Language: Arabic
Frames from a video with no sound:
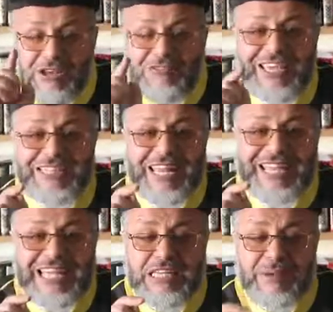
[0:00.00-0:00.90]
فإن
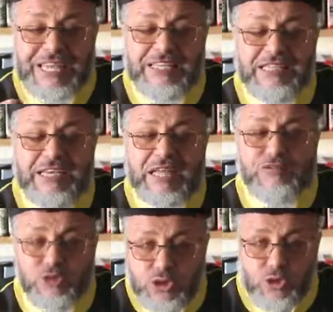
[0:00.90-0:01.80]
الكذب يهدي إلى
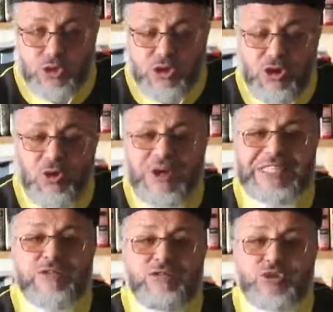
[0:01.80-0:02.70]
الفجور
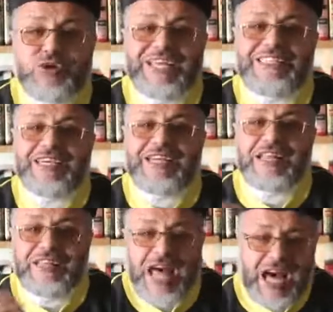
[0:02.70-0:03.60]
وإن الفجور يهدي إلى
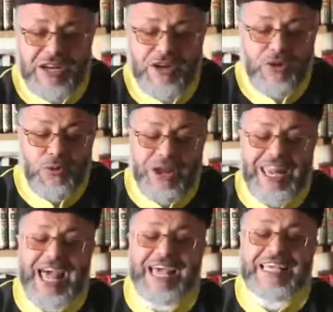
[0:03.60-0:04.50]
النار ولا